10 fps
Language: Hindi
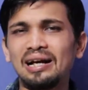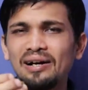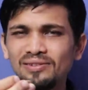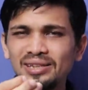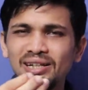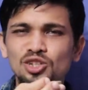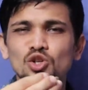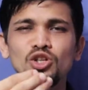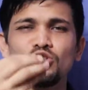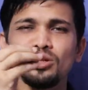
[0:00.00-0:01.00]
काफ़ी सारे
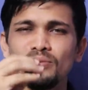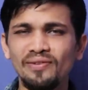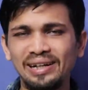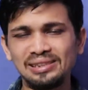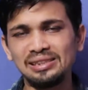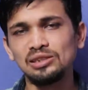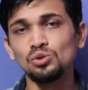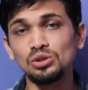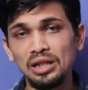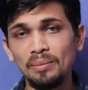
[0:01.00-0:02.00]
छोटे छोटे फैक्टर्स है
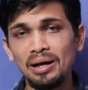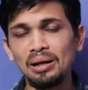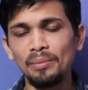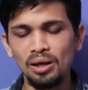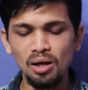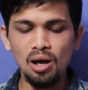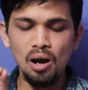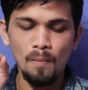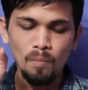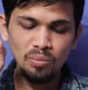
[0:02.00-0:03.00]
उसके बारे में
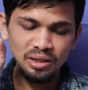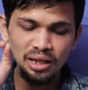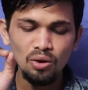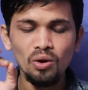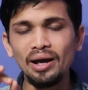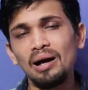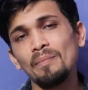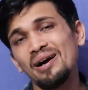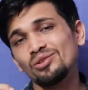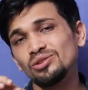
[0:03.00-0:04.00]
ये हो गया
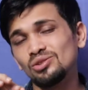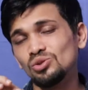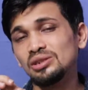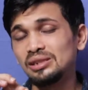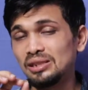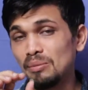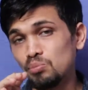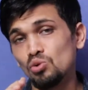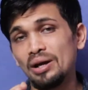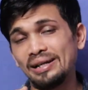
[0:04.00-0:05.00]
मारुति सुजुकी का
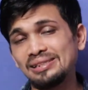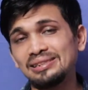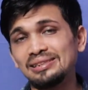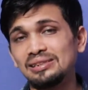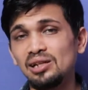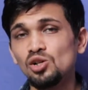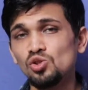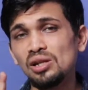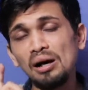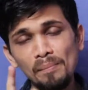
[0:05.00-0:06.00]
पूरा एनालिसिस
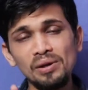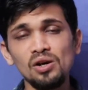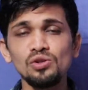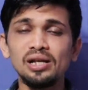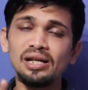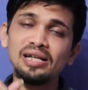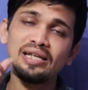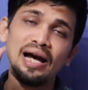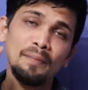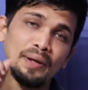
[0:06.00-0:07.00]
तो लंबी अवधि के लिए
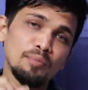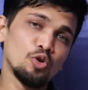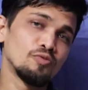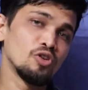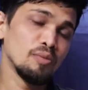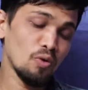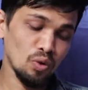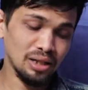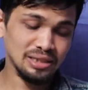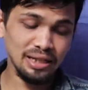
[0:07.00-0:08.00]
ये आपके पोर्टफोलियो में
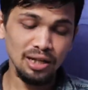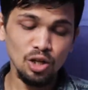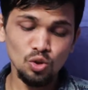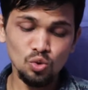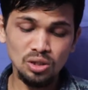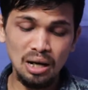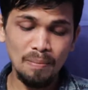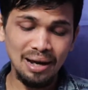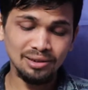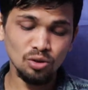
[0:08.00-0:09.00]
होना चाहिए दूसरा
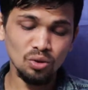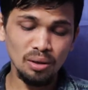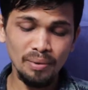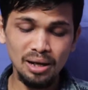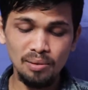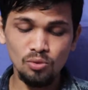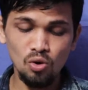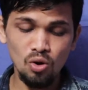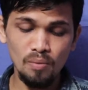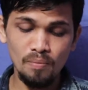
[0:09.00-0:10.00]
बात करूंगा मैं
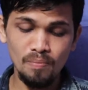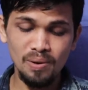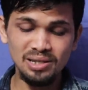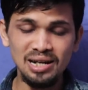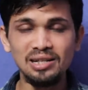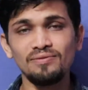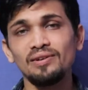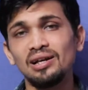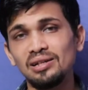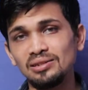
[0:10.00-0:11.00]
आपको बजाज
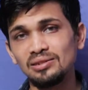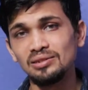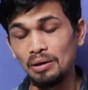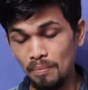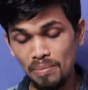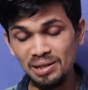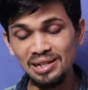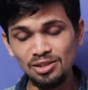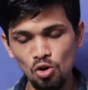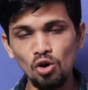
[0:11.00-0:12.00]
फाइनेंस
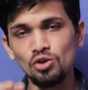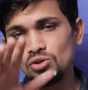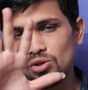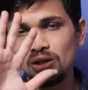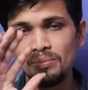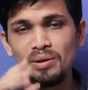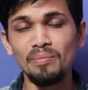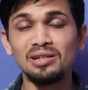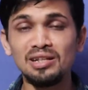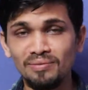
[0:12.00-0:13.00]
बजाज ऑटो सॉरी मैं
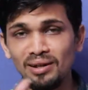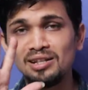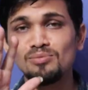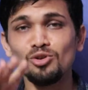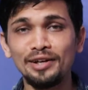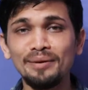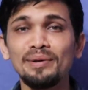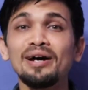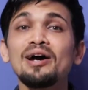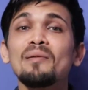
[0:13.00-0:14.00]
बजाज फाइनेंस बोल गया
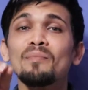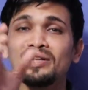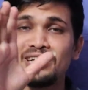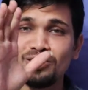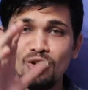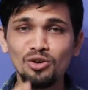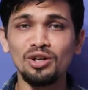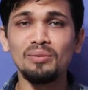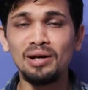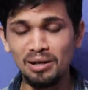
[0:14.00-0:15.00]
मैं बजाज ऑटो
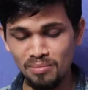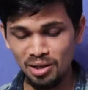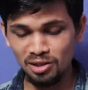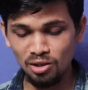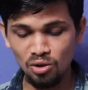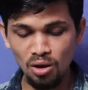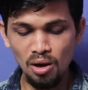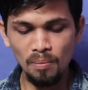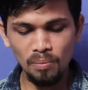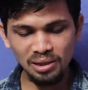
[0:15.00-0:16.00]
के बारे में बात करूंगा
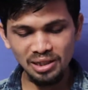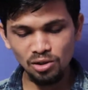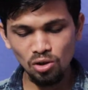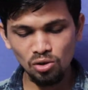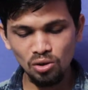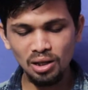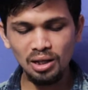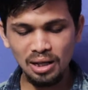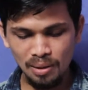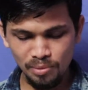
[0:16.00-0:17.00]
बजाज ऑटो का
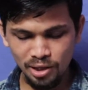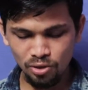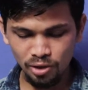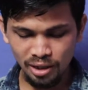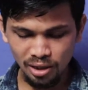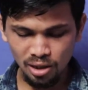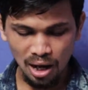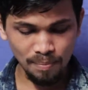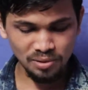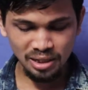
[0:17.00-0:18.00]
अगर आप देखोगे ना
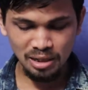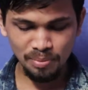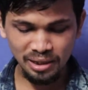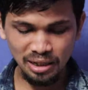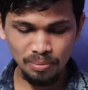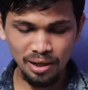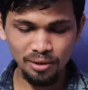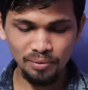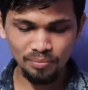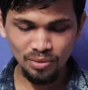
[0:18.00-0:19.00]
आप स्क्रीन पे देख पा
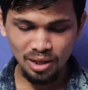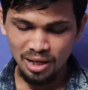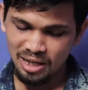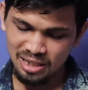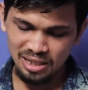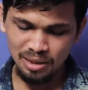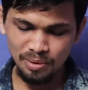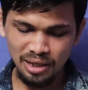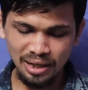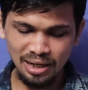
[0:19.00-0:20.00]
रहे हो इसकी
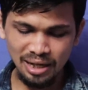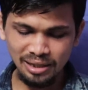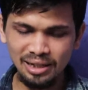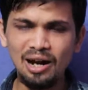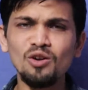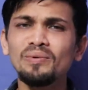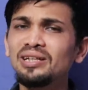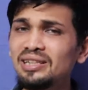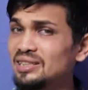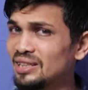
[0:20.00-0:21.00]
भी यही कहानी है राहुल
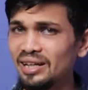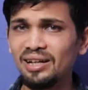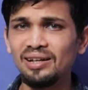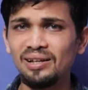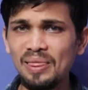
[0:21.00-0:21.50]
बजाज जी की है